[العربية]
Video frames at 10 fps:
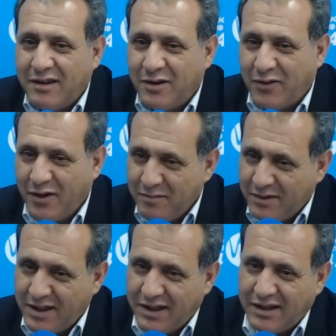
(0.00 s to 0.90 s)

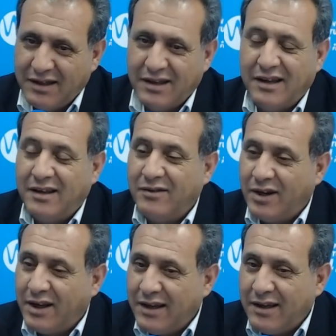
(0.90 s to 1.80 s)
فهمتني
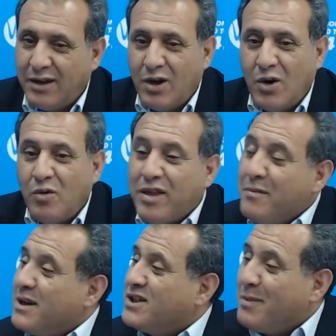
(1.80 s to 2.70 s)
فوالا
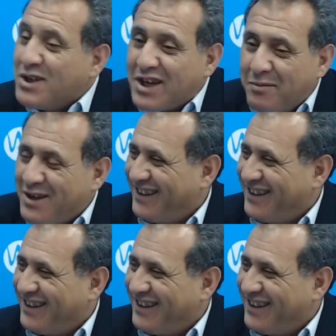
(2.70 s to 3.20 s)
وثم الجبهه الشعبيه